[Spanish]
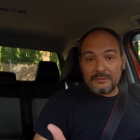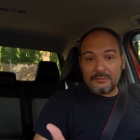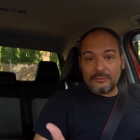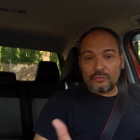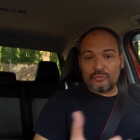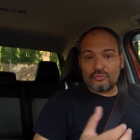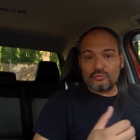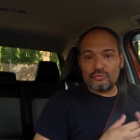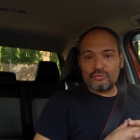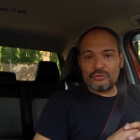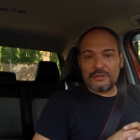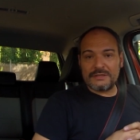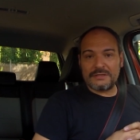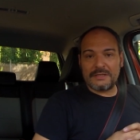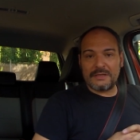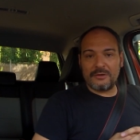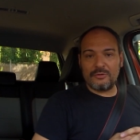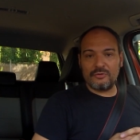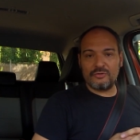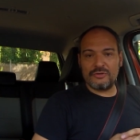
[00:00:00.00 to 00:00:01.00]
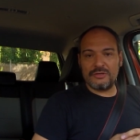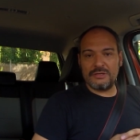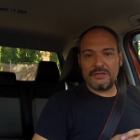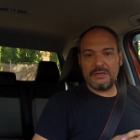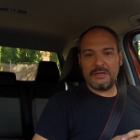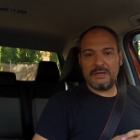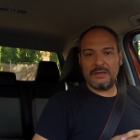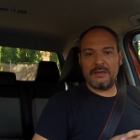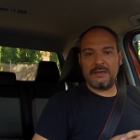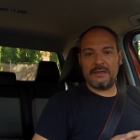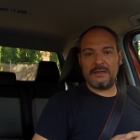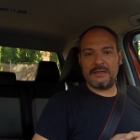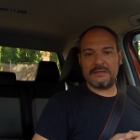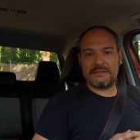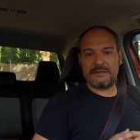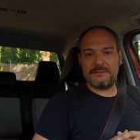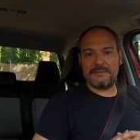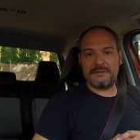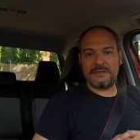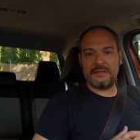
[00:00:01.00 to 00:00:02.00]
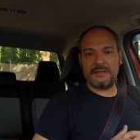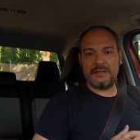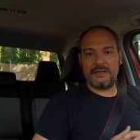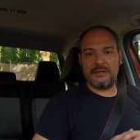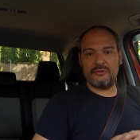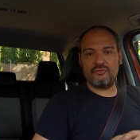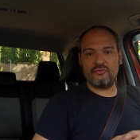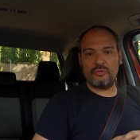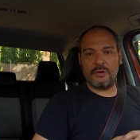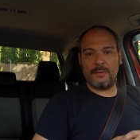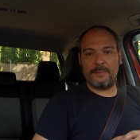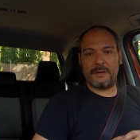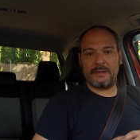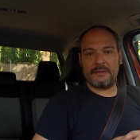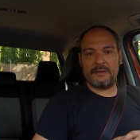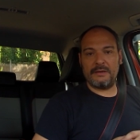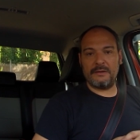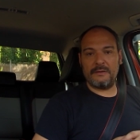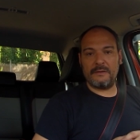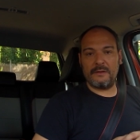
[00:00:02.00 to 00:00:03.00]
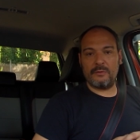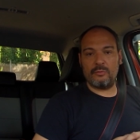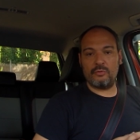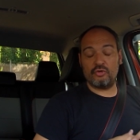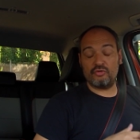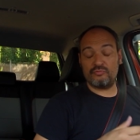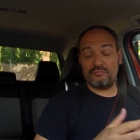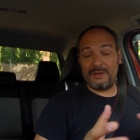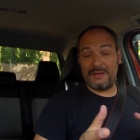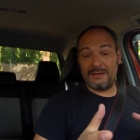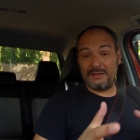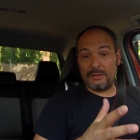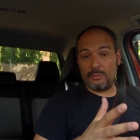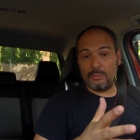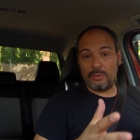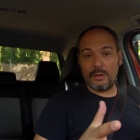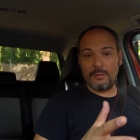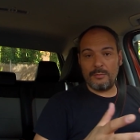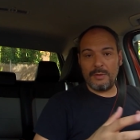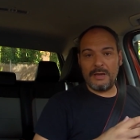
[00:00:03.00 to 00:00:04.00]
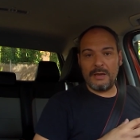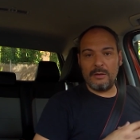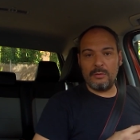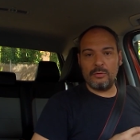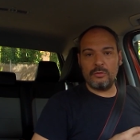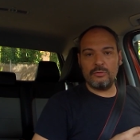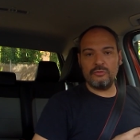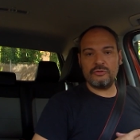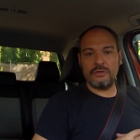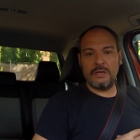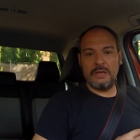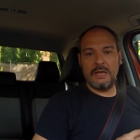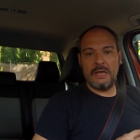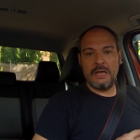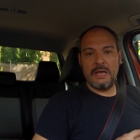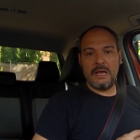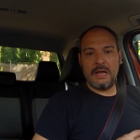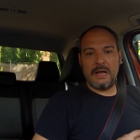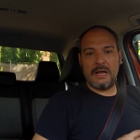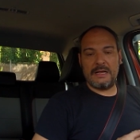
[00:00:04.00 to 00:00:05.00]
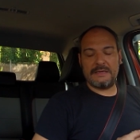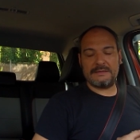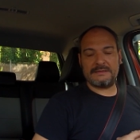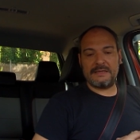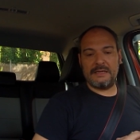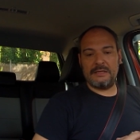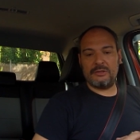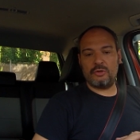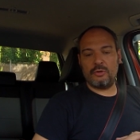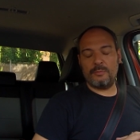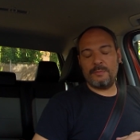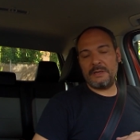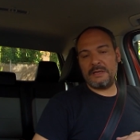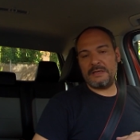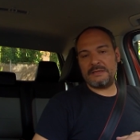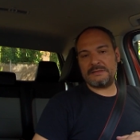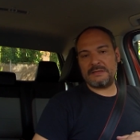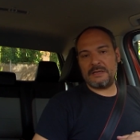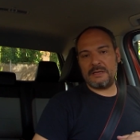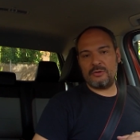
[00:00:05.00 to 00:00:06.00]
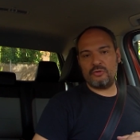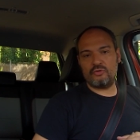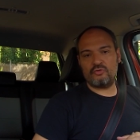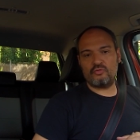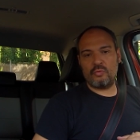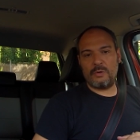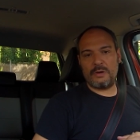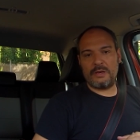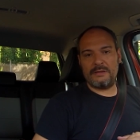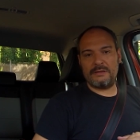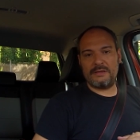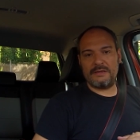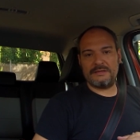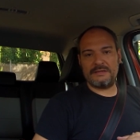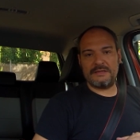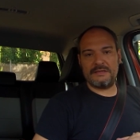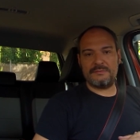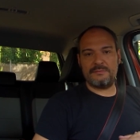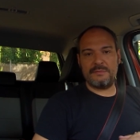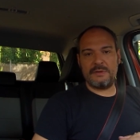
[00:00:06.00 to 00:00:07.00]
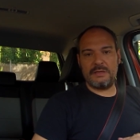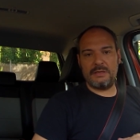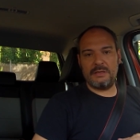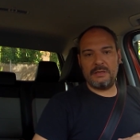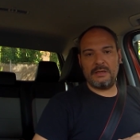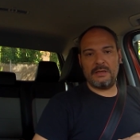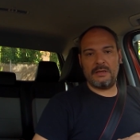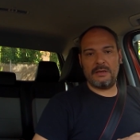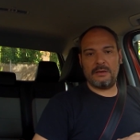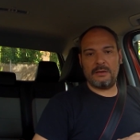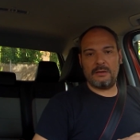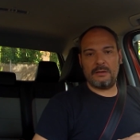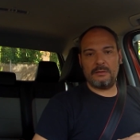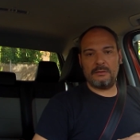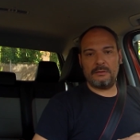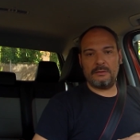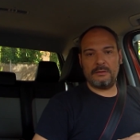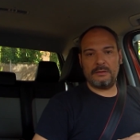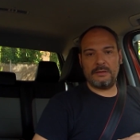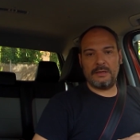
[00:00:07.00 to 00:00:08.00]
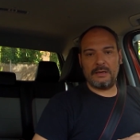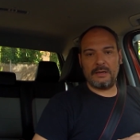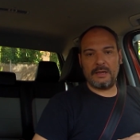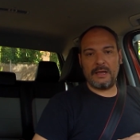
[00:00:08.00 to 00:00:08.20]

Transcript: os, gusta este coche, eh, ya sabéis que tenéis uno a partir de unos 29.000 euros hasta el tope que está en los 46.000 del, del